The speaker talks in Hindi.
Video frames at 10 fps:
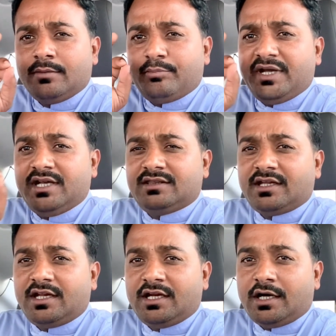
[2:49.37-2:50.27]

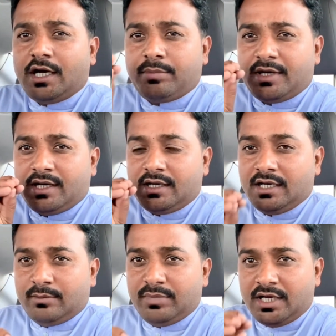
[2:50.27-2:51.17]
बेहतरीन आपका
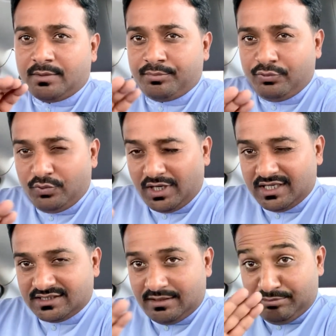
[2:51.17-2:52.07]
घर बार पूरा
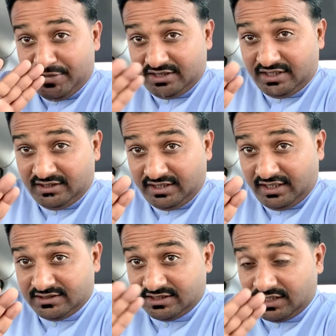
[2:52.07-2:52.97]
निज़ाम बेहतरीन
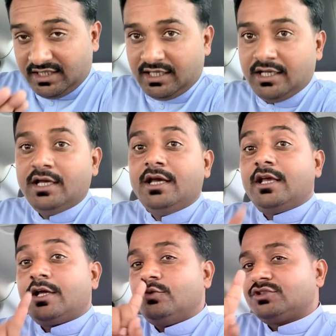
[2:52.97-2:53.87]
तरीके से चलेगा
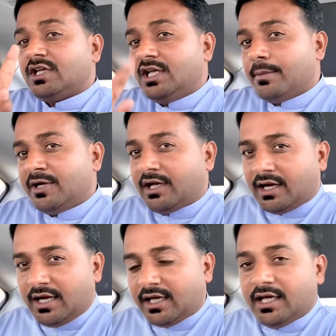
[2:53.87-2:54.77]
लेकिन उसके लिए आपने
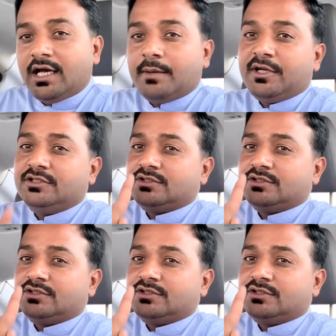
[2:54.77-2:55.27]
करना क्या है आपने